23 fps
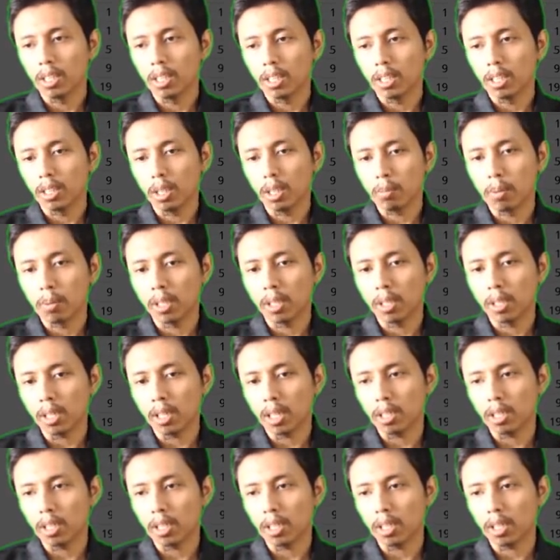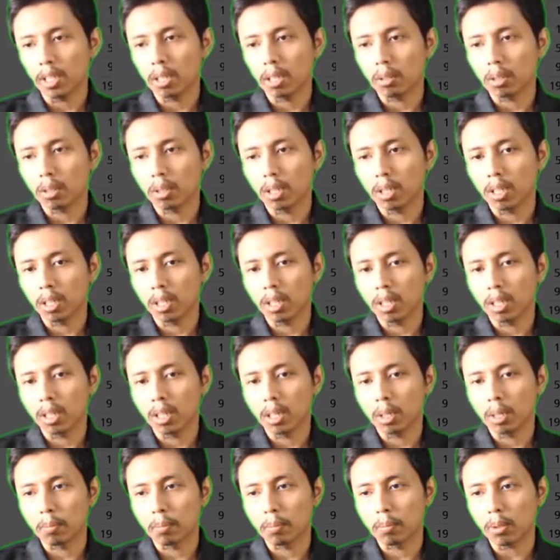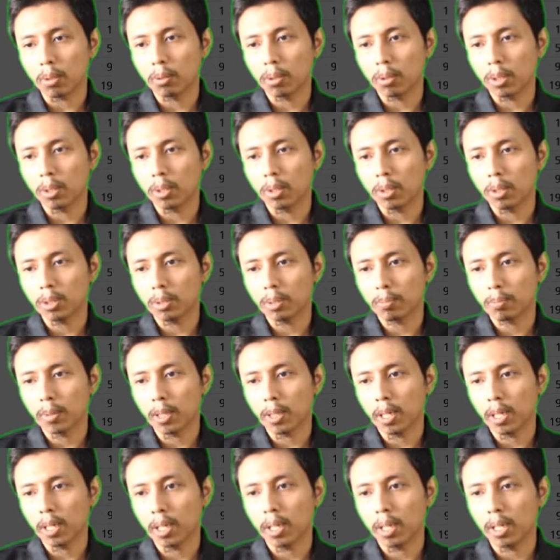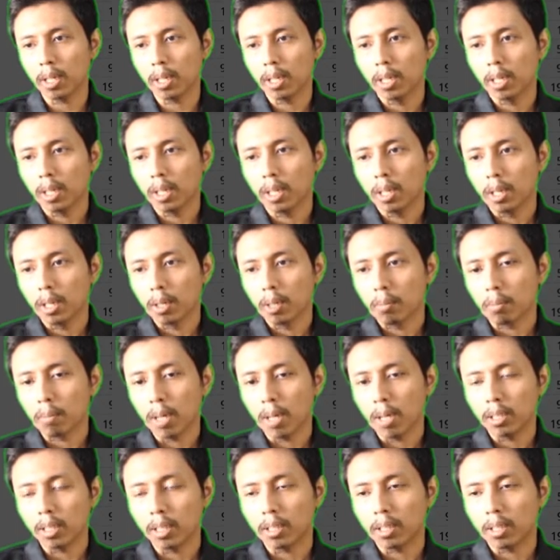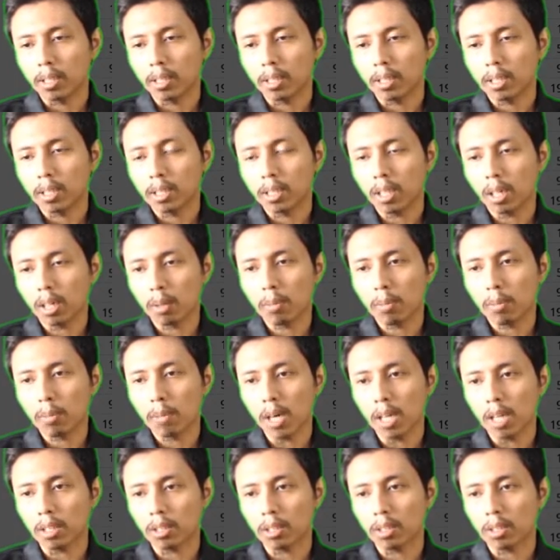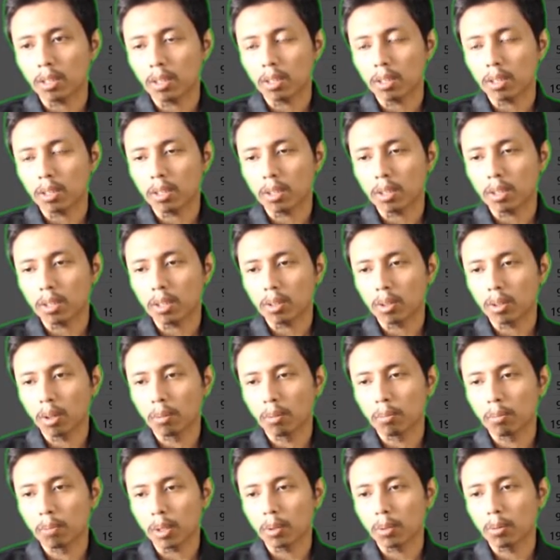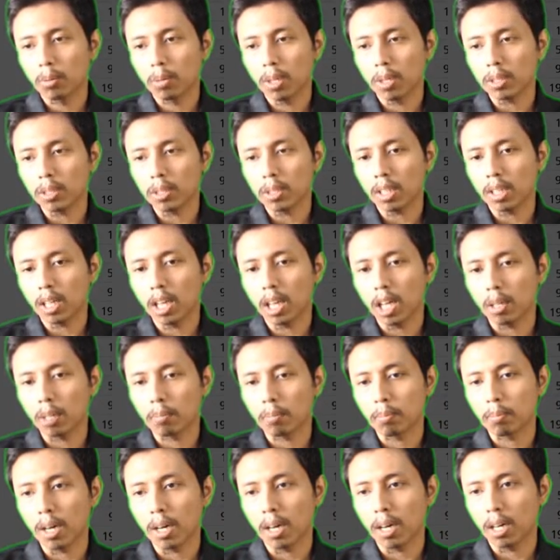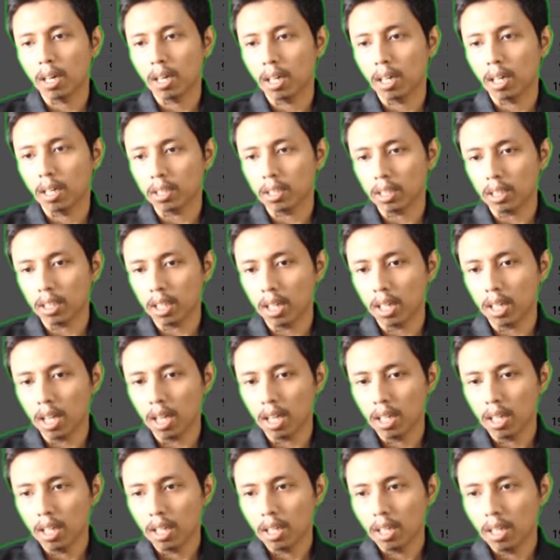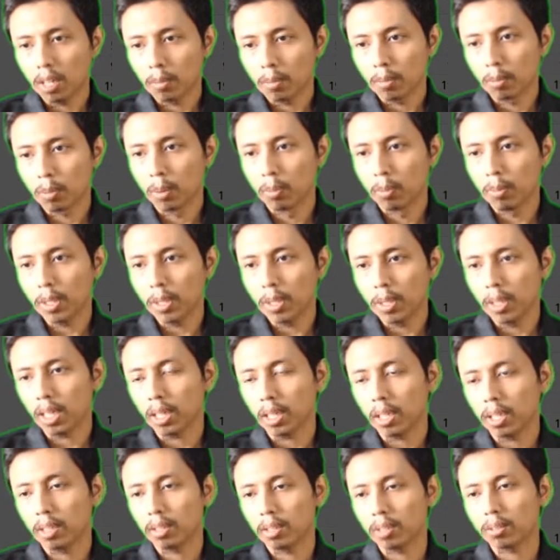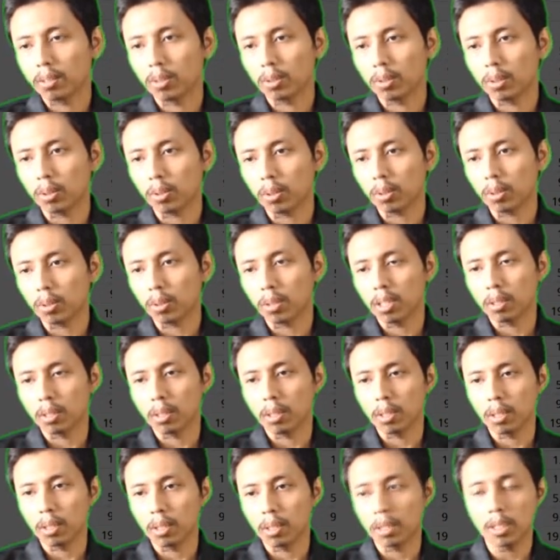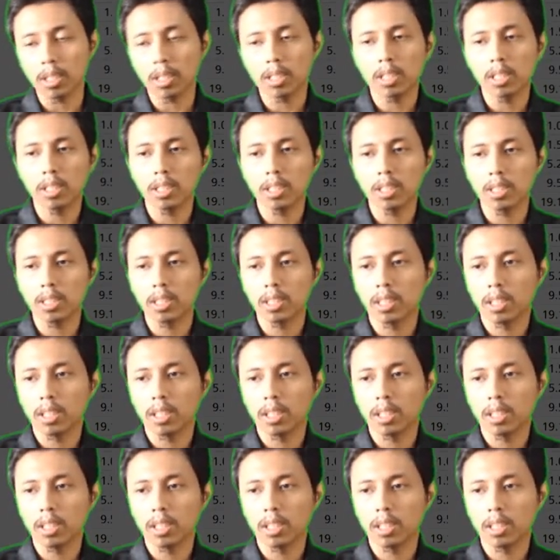dibandingkan dengan uh, Merkurius sebagai planet terberat nomor 2 setelah uh, setelah bumi ya untuk uh, masa jenis.